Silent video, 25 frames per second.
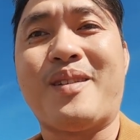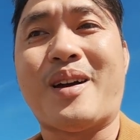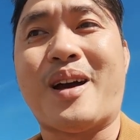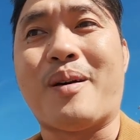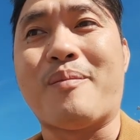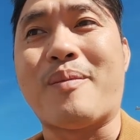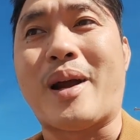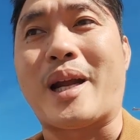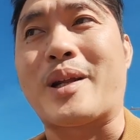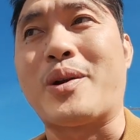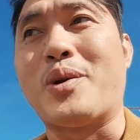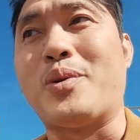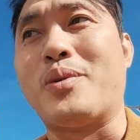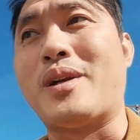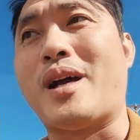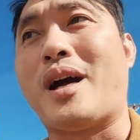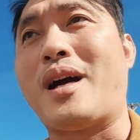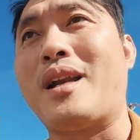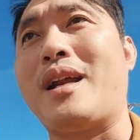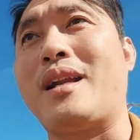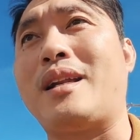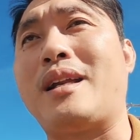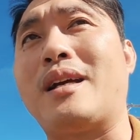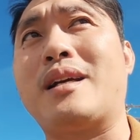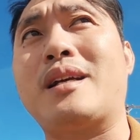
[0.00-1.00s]
à, mặc dù
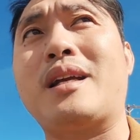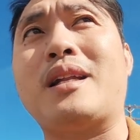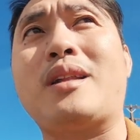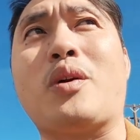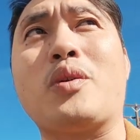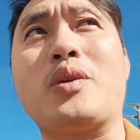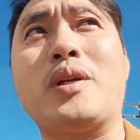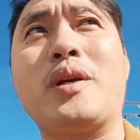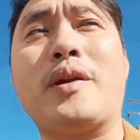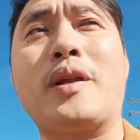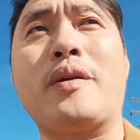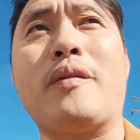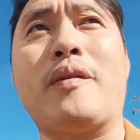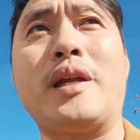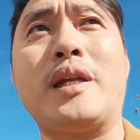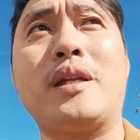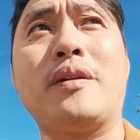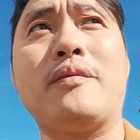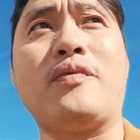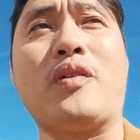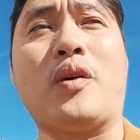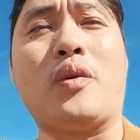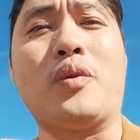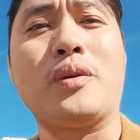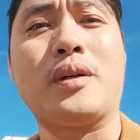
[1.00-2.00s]
nó là những cái tổ chức phi
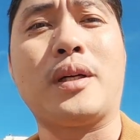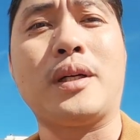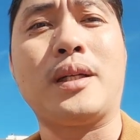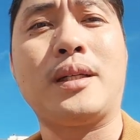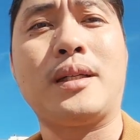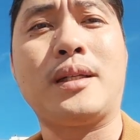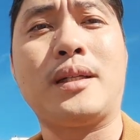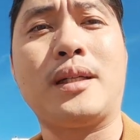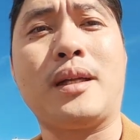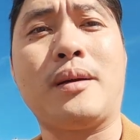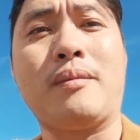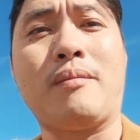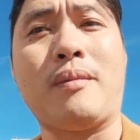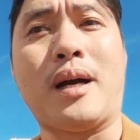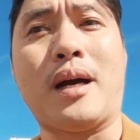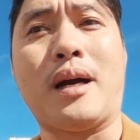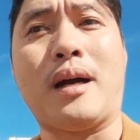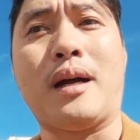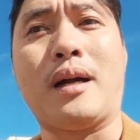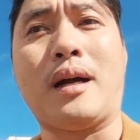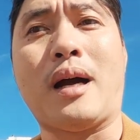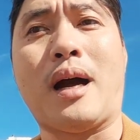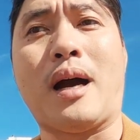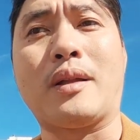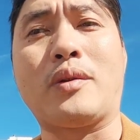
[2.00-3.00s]
chính phủ thôi nhưng
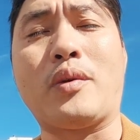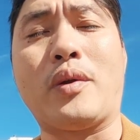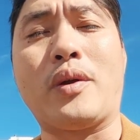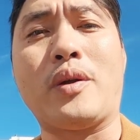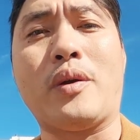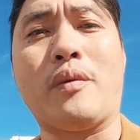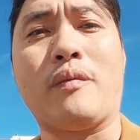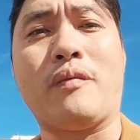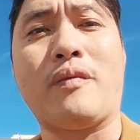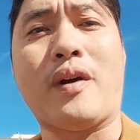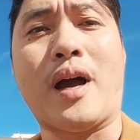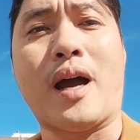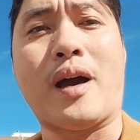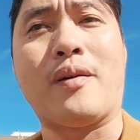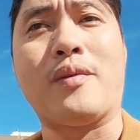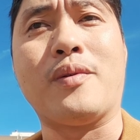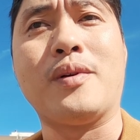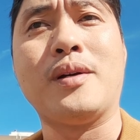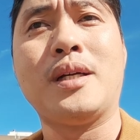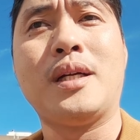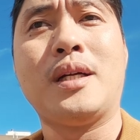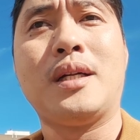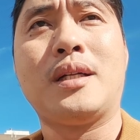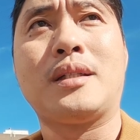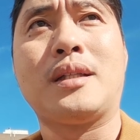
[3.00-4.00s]
mà họ tuyển dụng vào
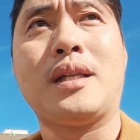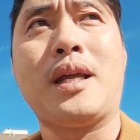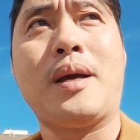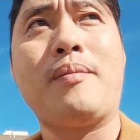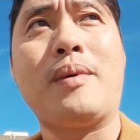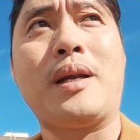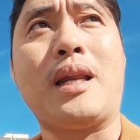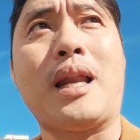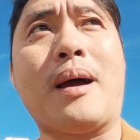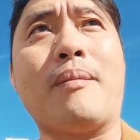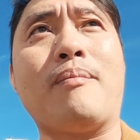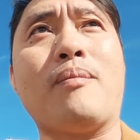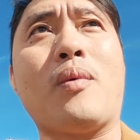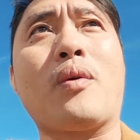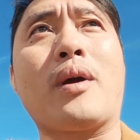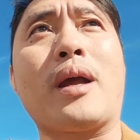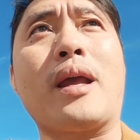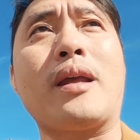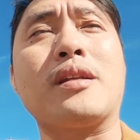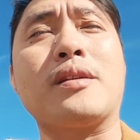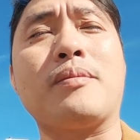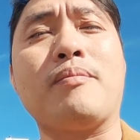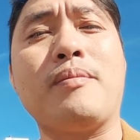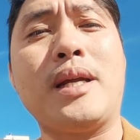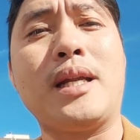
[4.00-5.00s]
nếu mình làm một
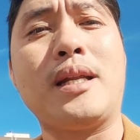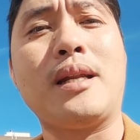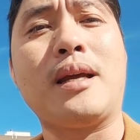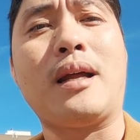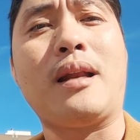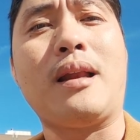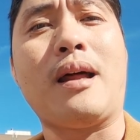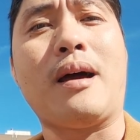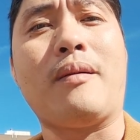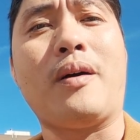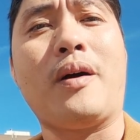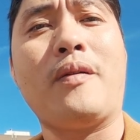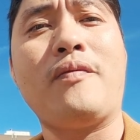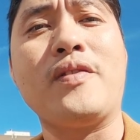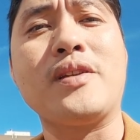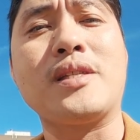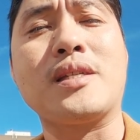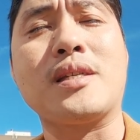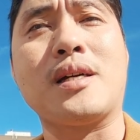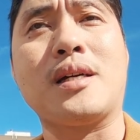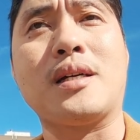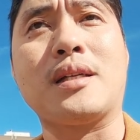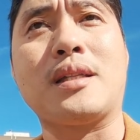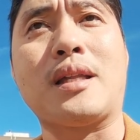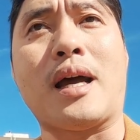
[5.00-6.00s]
admin hay là
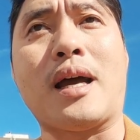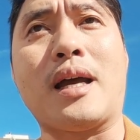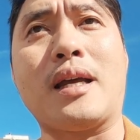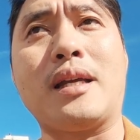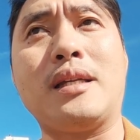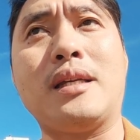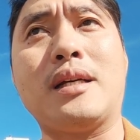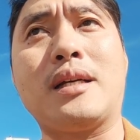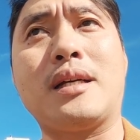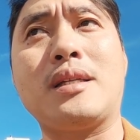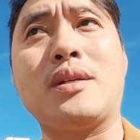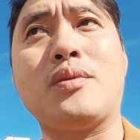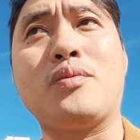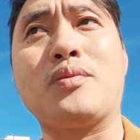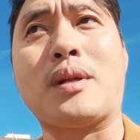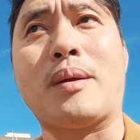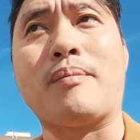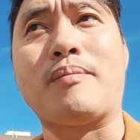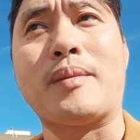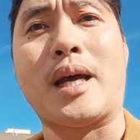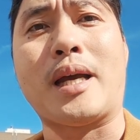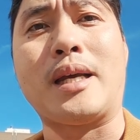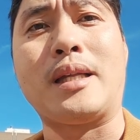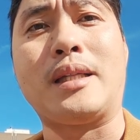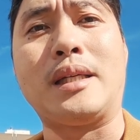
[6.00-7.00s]
officer tại những cái trung
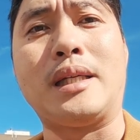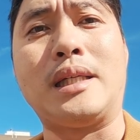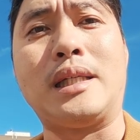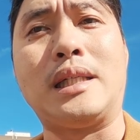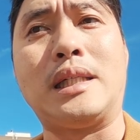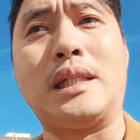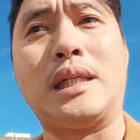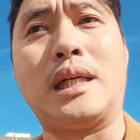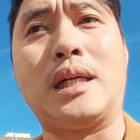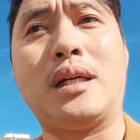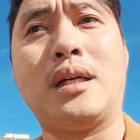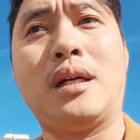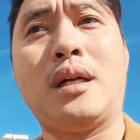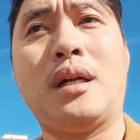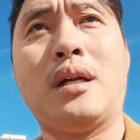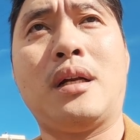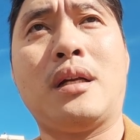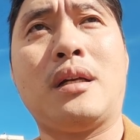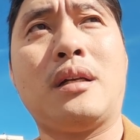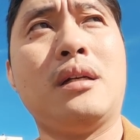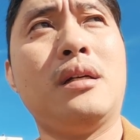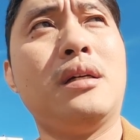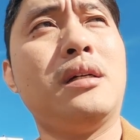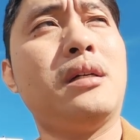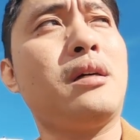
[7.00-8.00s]
tâm này thì
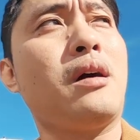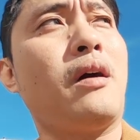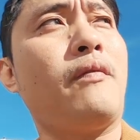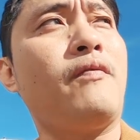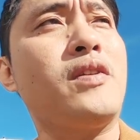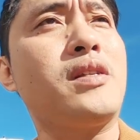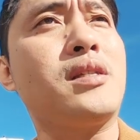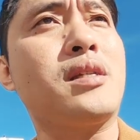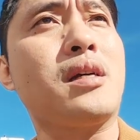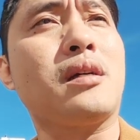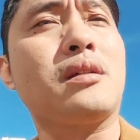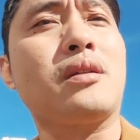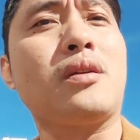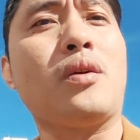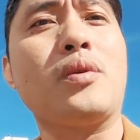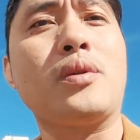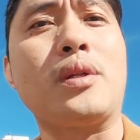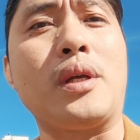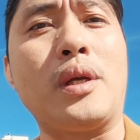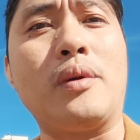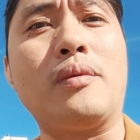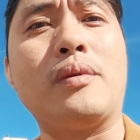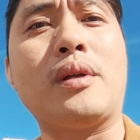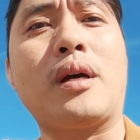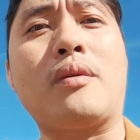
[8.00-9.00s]
lương officer tối
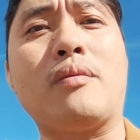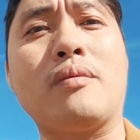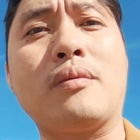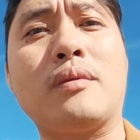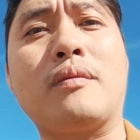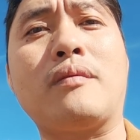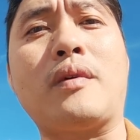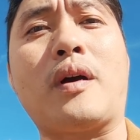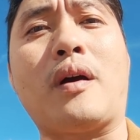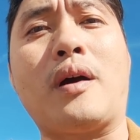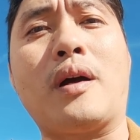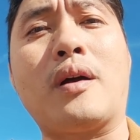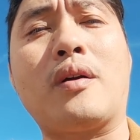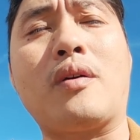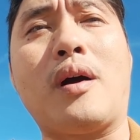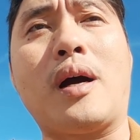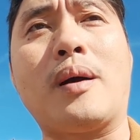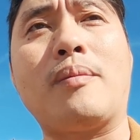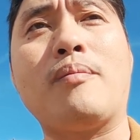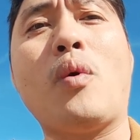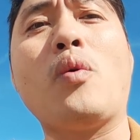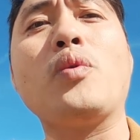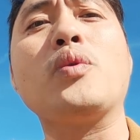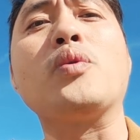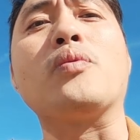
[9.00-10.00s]
thiểu nó cũng có
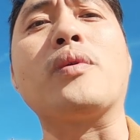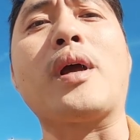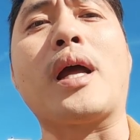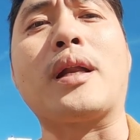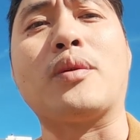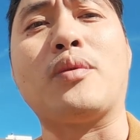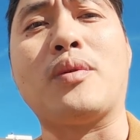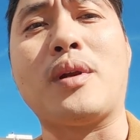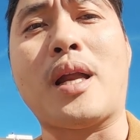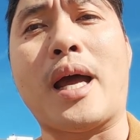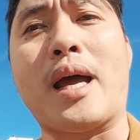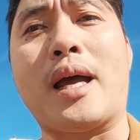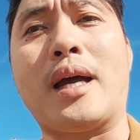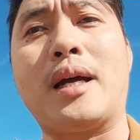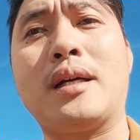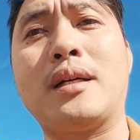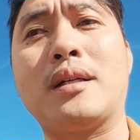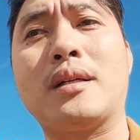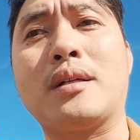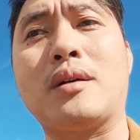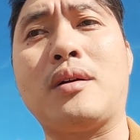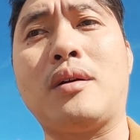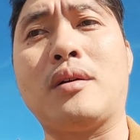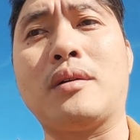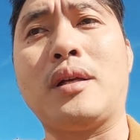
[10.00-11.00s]
khoảng 40 ngàn đô la
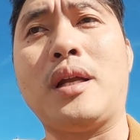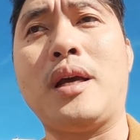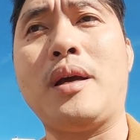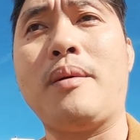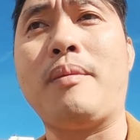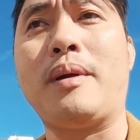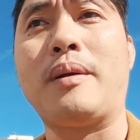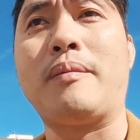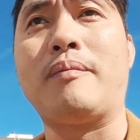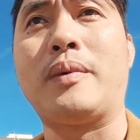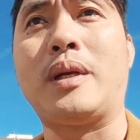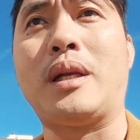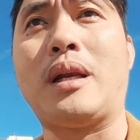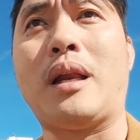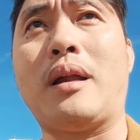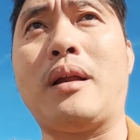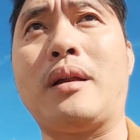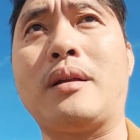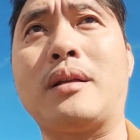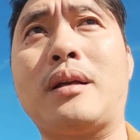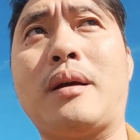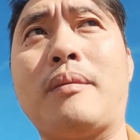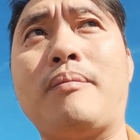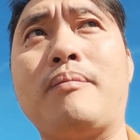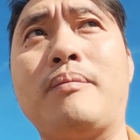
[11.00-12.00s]
còn nếu mình mình
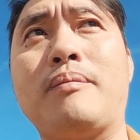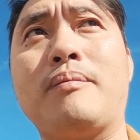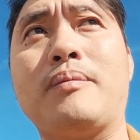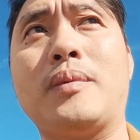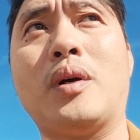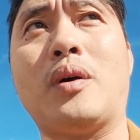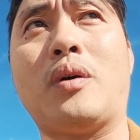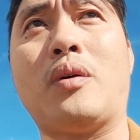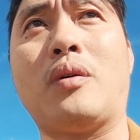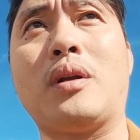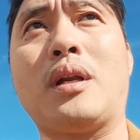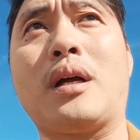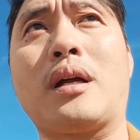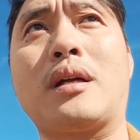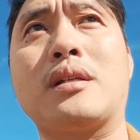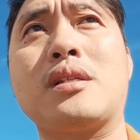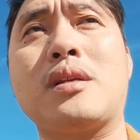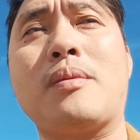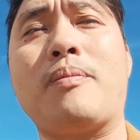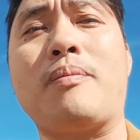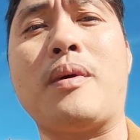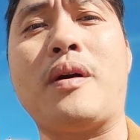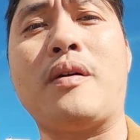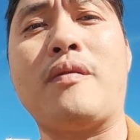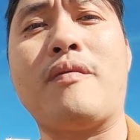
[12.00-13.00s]
lên cấp độ là
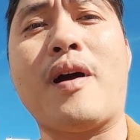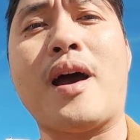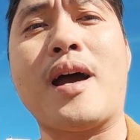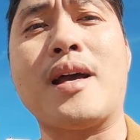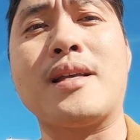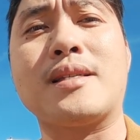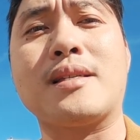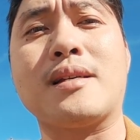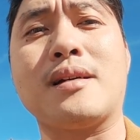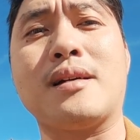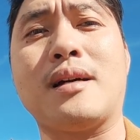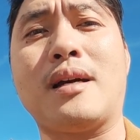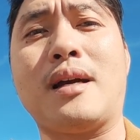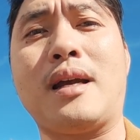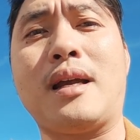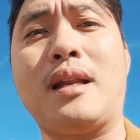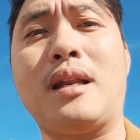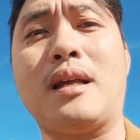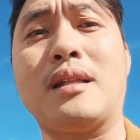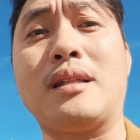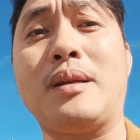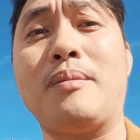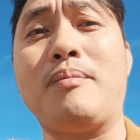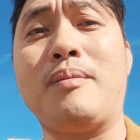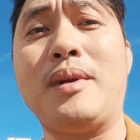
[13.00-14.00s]
supervisor hay
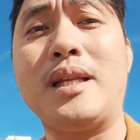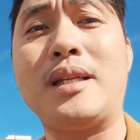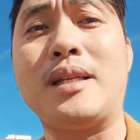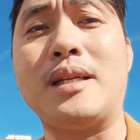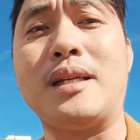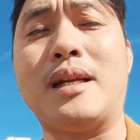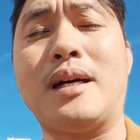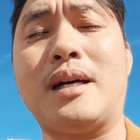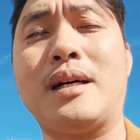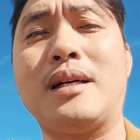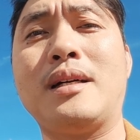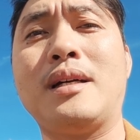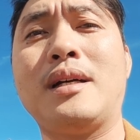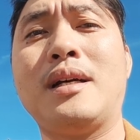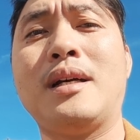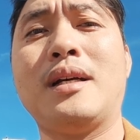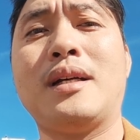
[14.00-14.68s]
là team lead gì đó